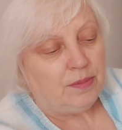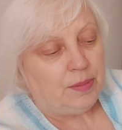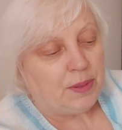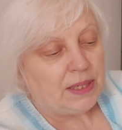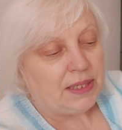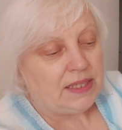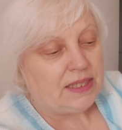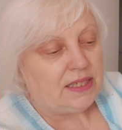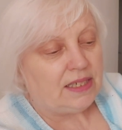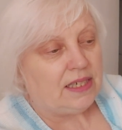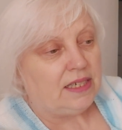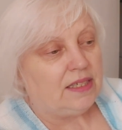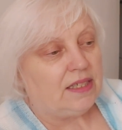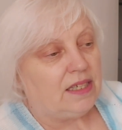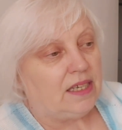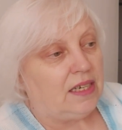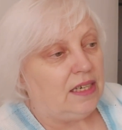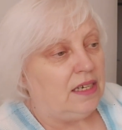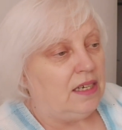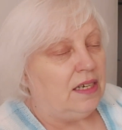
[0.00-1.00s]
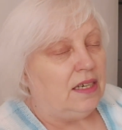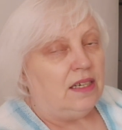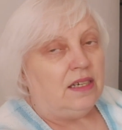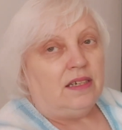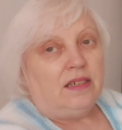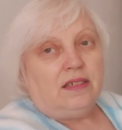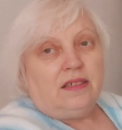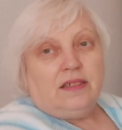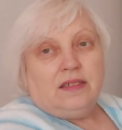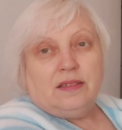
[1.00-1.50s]
процента
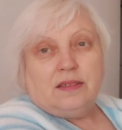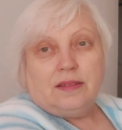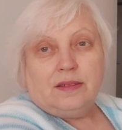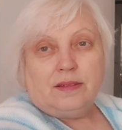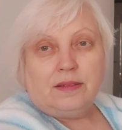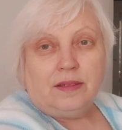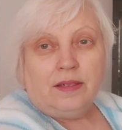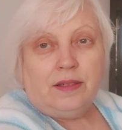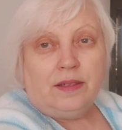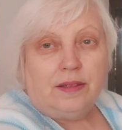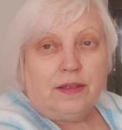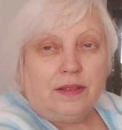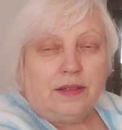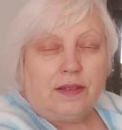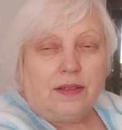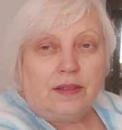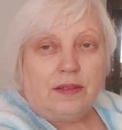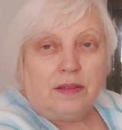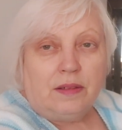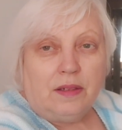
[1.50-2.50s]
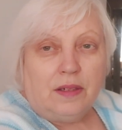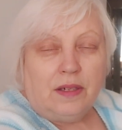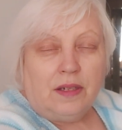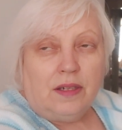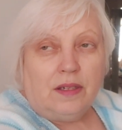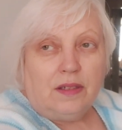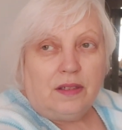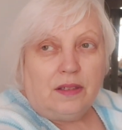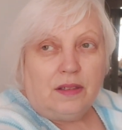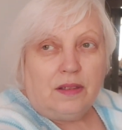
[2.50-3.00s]
э,
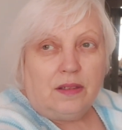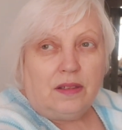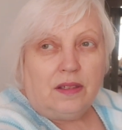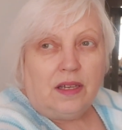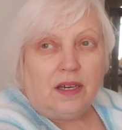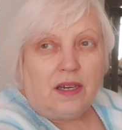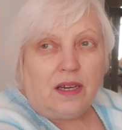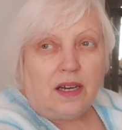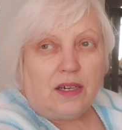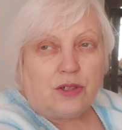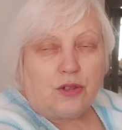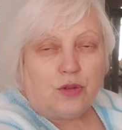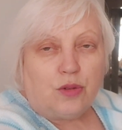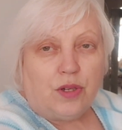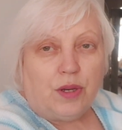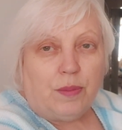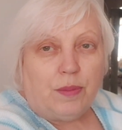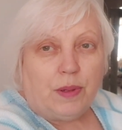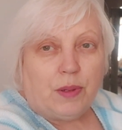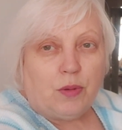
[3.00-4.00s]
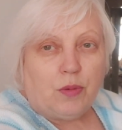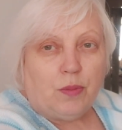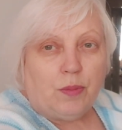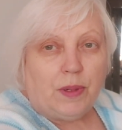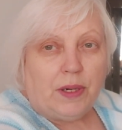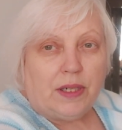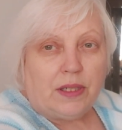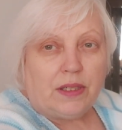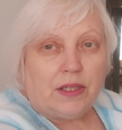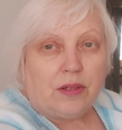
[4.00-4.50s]
на кашу я
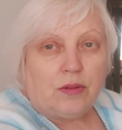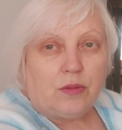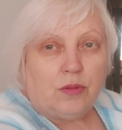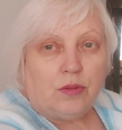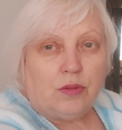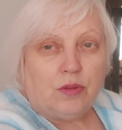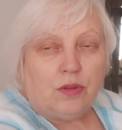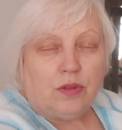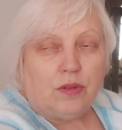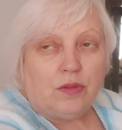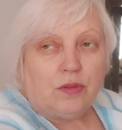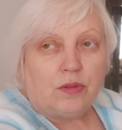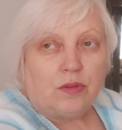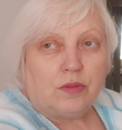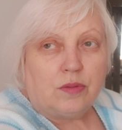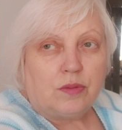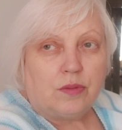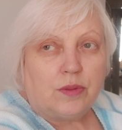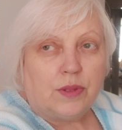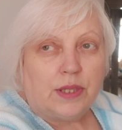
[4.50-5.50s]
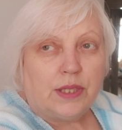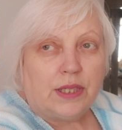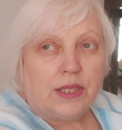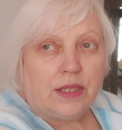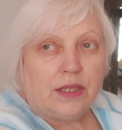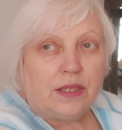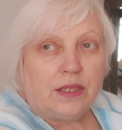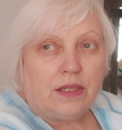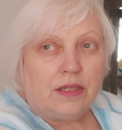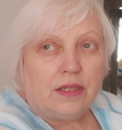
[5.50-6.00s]
покупаю такую. В
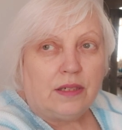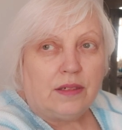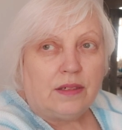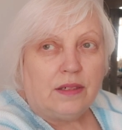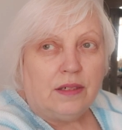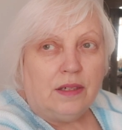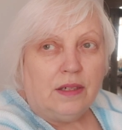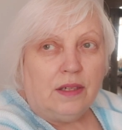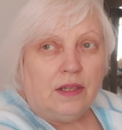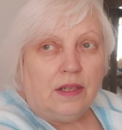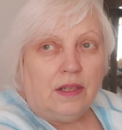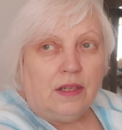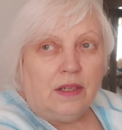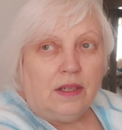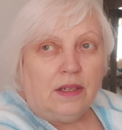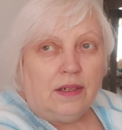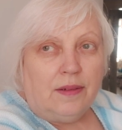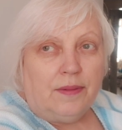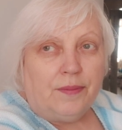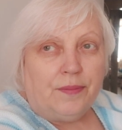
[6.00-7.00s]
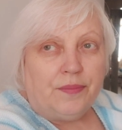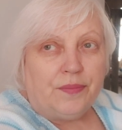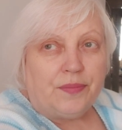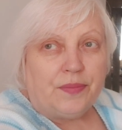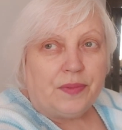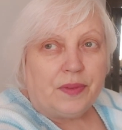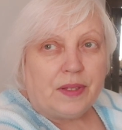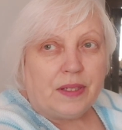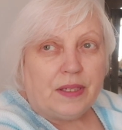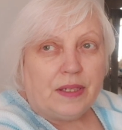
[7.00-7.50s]
этот э,
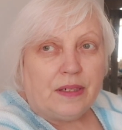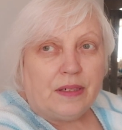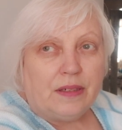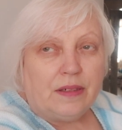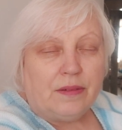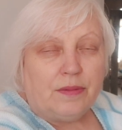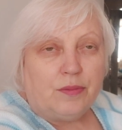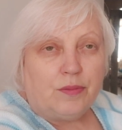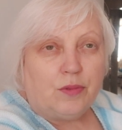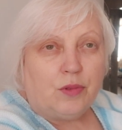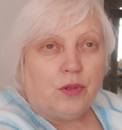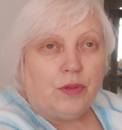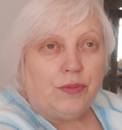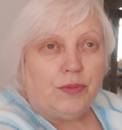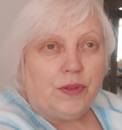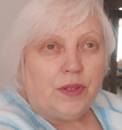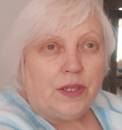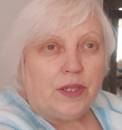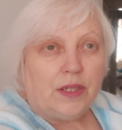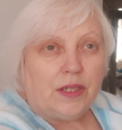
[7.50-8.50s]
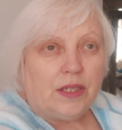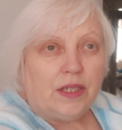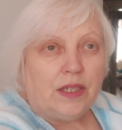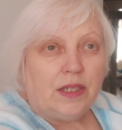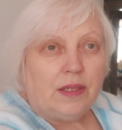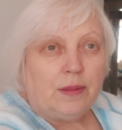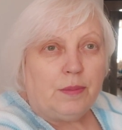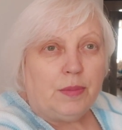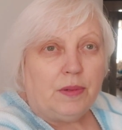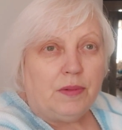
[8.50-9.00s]
в кофе я
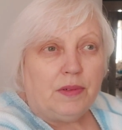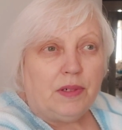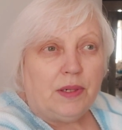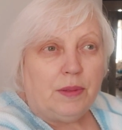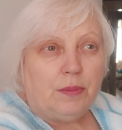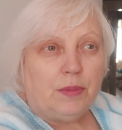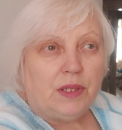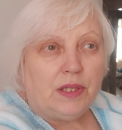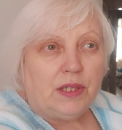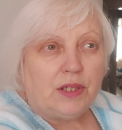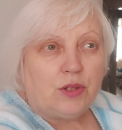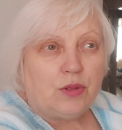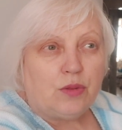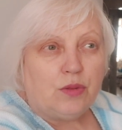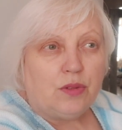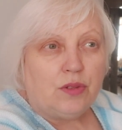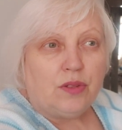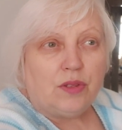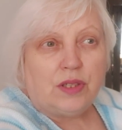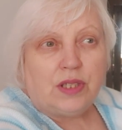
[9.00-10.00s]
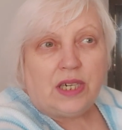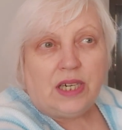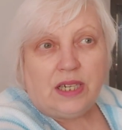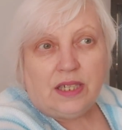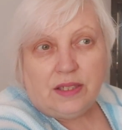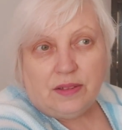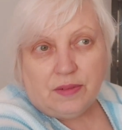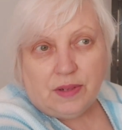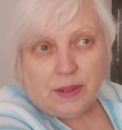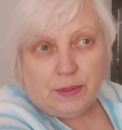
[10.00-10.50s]
добавляю молочко
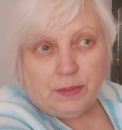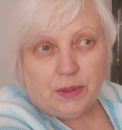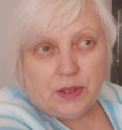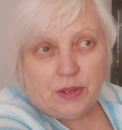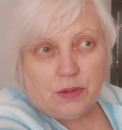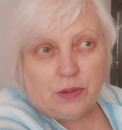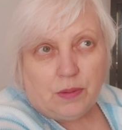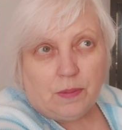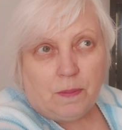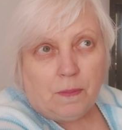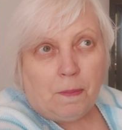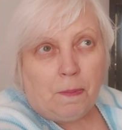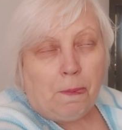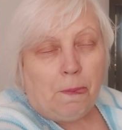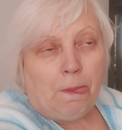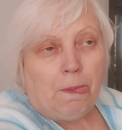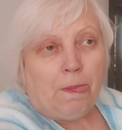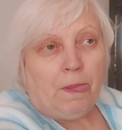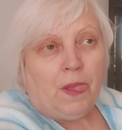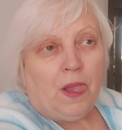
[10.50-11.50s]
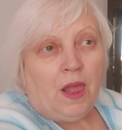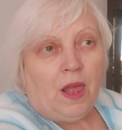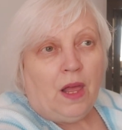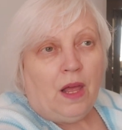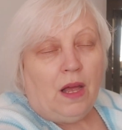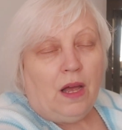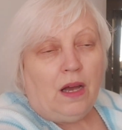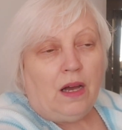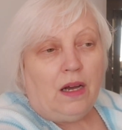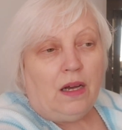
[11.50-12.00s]
3,2 беру.
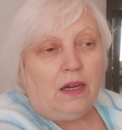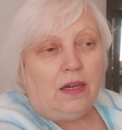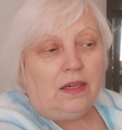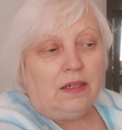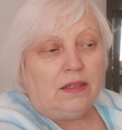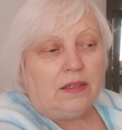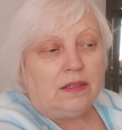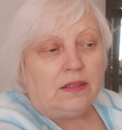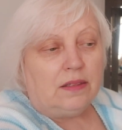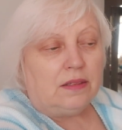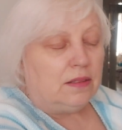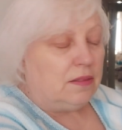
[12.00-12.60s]
А э,